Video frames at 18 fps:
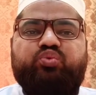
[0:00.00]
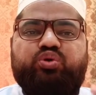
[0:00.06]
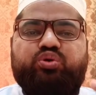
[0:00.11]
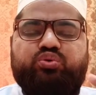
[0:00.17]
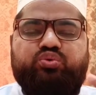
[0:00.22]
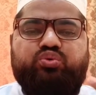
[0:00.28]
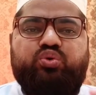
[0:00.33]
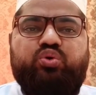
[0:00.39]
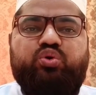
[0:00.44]

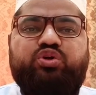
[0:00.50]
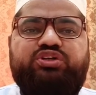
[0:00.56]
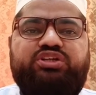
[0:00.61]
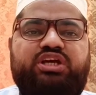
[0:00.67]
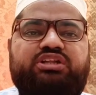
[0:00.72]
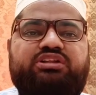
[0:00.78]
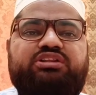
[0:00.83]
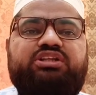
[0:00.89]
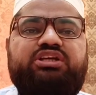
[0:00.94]
वो दो
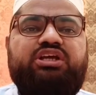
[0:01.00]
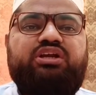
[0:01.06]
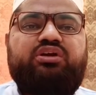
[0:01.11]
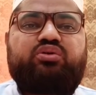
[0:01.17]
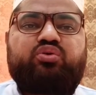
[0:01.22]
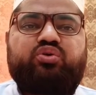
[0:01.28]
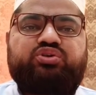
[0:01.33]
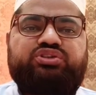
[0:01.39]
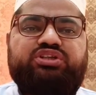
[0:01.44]
या
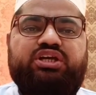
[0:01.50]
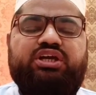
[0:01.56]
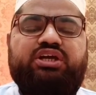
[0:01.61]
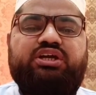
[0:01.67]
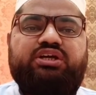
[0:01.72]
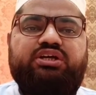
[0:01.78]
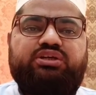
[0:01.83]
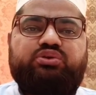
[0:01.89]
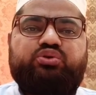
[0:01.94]
तीन रोज़े
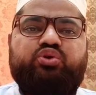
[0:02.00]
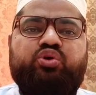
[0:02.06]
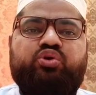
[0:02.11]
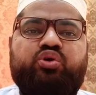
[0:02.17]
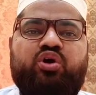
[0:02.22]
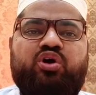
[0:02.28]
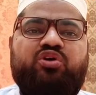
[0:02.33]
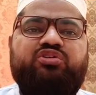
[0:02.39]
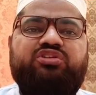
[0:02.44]
जो
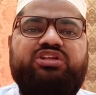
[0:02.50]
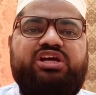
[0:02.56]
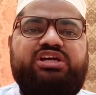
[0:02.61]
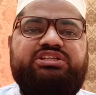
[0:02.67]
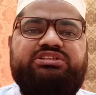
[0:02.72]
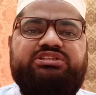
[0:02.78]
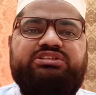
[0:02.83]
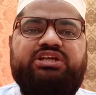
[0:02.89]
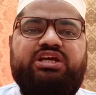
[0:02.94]
नौ
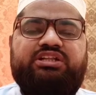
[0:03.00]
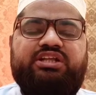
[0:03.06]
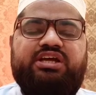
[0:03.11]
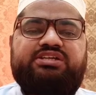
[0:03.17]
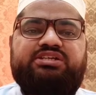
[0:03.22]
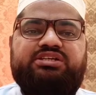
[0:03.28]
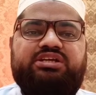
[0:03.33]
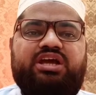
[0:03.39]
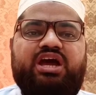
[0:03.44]
दस या
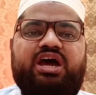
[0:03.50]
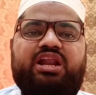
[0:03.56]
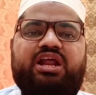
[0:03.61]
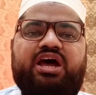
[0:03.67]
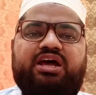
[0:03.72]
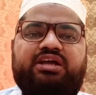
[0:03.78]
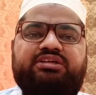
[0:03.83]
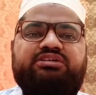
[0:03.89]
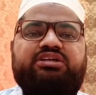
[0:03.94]
दस
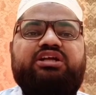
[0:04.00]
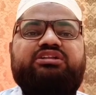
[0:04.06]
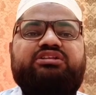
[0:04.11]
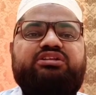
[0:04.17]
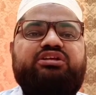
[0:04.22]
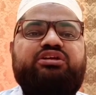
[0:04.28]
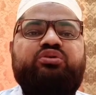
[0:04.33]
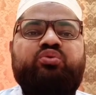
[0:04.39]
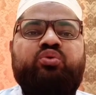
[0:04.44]
ग्यारह या
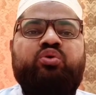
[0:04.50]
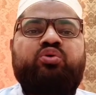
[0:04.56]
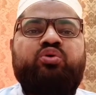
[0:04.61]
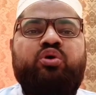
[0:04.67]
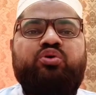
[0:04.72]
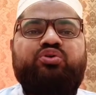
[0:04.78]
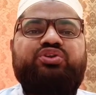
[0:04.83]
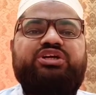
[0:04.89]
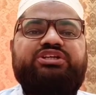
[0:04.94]
तीनों
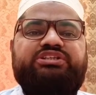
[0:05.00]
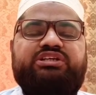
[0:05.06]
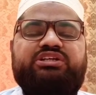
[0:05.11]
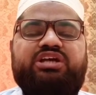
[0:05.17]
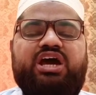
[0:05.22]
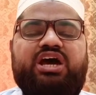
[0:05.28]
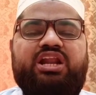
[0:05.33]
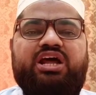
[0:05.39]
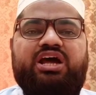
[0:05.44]
नौ दस
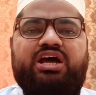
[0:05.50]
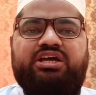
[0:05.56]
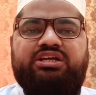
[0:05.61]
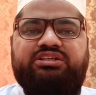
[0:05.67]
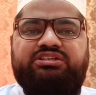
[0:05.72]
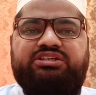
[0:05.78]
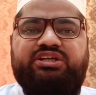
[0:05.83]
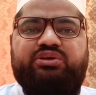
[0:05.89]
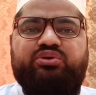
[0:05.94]
ग्यारह
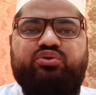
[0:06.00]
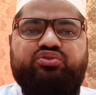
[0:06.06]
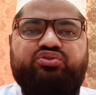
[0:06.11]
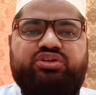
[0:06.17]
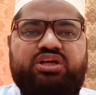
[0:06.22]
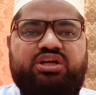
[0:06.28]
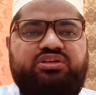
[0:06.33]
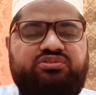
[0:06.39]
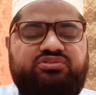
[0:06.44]
ये
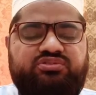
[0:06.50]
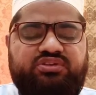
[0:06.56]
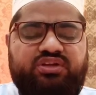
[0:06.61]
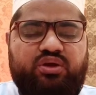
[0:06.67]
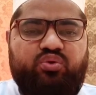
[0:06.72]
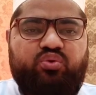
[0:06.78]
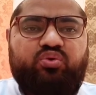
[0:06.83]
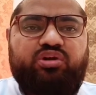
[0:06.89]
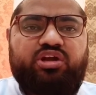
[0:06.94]
रोज़े
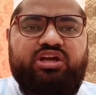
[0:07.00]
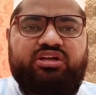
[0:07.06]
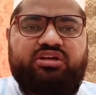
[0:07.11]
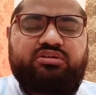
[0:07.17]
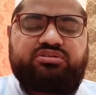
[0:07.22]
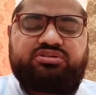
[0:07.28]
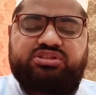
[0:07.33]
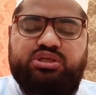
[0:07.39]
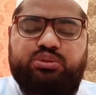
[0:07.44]
ज़रूर
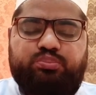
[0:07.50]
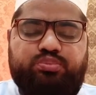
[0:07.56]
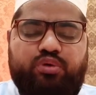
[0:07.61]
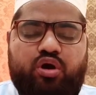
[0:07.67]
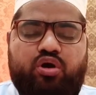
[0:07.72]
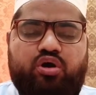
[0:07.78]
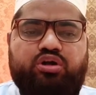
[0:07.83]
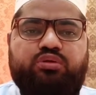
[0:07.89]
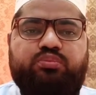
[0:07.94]
रखें उसकी
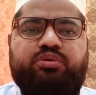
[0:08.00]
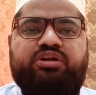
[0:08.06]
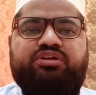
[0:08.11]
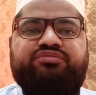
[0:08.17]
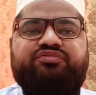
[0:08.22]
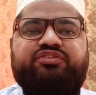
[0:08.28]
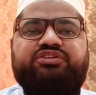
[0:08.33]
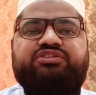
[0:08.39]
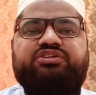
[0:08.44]
बहुत
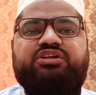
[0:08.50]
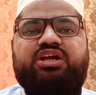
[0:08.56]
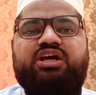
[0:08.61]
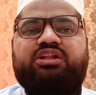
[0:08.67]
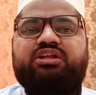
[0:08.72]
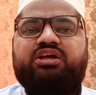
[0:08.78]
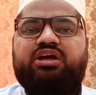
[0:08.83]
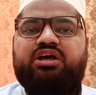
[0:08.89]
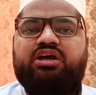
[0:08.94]
बड़ी
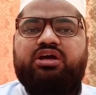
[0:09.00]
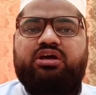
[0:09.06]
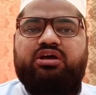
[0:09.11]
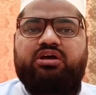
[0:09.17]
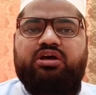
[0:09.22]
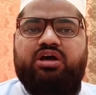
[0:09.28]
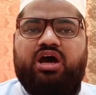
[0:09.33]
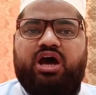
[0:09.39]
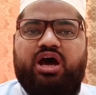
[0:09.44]
फजीलत
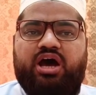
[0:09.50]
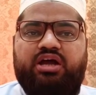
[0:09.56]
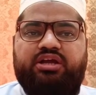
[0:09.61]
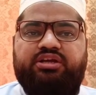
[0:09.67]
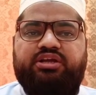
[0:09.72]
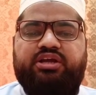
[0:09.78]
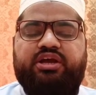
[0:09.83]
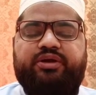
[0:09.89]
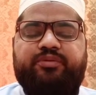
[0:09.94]

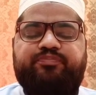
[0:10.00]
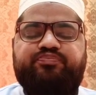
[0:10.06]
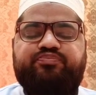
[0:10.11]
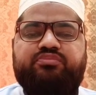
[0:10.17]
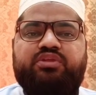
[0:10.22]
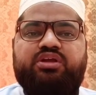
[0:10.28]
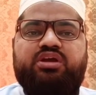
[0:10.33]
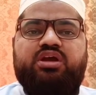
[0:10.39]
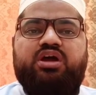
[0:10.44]
आई है
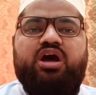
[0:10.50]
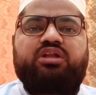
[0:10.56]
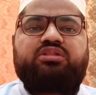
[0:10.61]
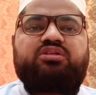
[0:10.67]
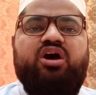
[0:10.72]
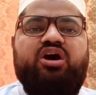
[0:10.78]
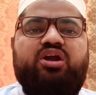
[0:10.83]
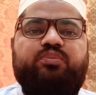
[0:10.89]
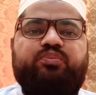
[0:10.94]

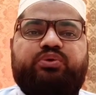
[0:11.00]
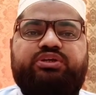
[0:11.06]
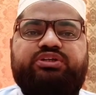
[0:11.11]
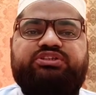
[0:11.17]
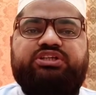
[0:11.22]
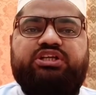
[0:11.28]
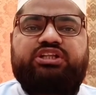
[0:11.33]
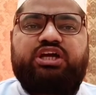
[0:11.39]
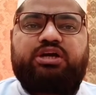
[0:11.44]
अल्लाह
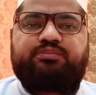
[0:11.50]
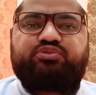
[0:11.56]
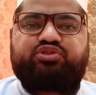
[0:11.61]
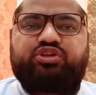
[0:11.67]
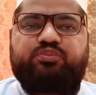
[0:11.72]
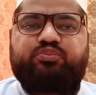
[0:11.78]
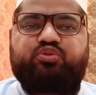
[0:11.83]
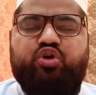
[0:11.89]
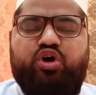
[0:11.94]
रबुल्ज़त हम
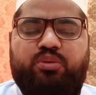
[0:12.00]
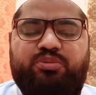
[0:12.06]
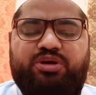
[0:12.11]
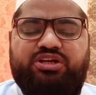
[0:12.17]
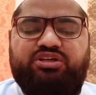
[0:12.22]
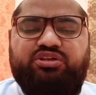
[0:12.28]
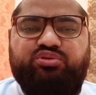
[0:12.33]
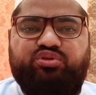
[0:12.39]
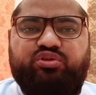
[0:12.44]
सबको
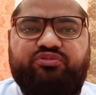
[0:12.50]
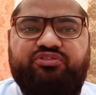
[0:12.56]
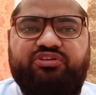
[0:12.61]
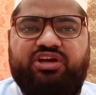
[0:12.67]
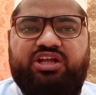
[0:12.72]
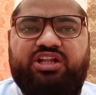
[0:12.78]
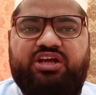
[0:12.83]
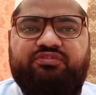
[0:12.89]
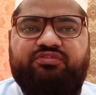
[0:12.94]
अमल की
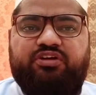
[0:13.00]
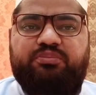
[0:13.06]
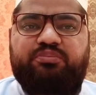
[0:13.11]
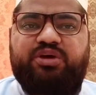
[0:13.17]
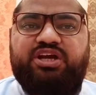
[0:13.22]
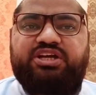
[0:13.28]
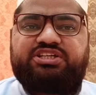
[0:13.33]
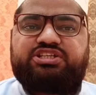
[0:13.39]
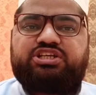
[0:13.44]
तोफ़ी अदा
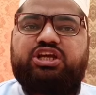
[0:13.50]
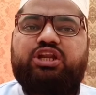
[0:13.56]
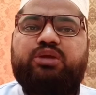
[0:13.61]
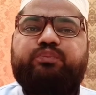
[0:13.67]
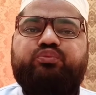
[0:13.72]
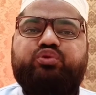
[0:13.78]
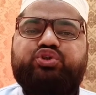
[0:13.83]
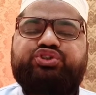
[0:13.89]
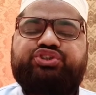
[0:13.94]
फरमाएँ इस
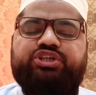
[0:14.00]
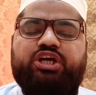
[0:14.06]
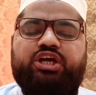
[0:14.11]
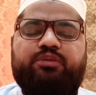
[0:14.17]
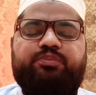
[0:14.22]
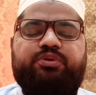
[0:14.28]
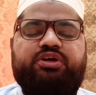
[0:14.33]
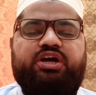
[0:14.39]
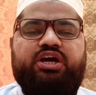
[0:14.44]
क्लिप को
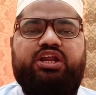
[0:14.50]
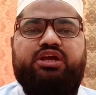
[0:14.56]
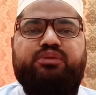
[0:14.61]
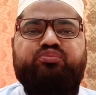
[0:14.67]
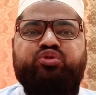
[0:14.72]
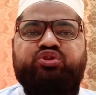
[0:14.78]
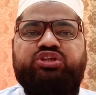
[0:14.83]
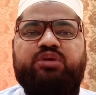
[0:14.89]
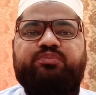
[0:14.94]
शेयर भी
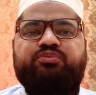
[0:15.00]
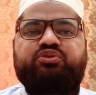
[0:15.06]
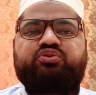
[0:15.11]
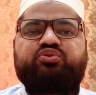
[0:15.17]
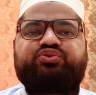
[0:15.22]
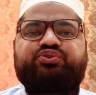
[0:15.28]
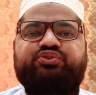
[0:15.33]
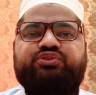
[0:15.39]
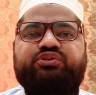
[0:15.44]
करें मुझे अपनी
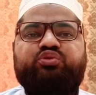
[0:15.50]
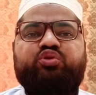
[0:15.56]
खसूस